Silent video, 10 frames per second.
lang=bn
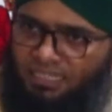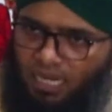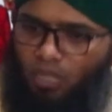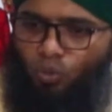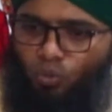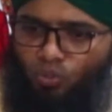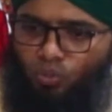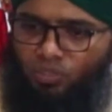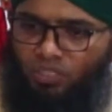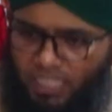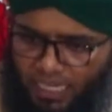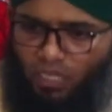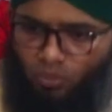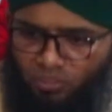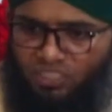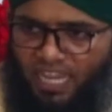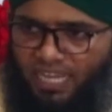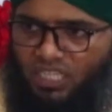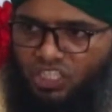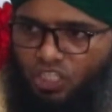তারা কোন কোন কে কোন
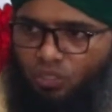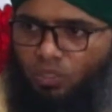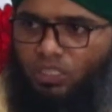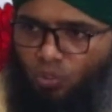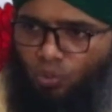জায়গায় শিক্ষকতা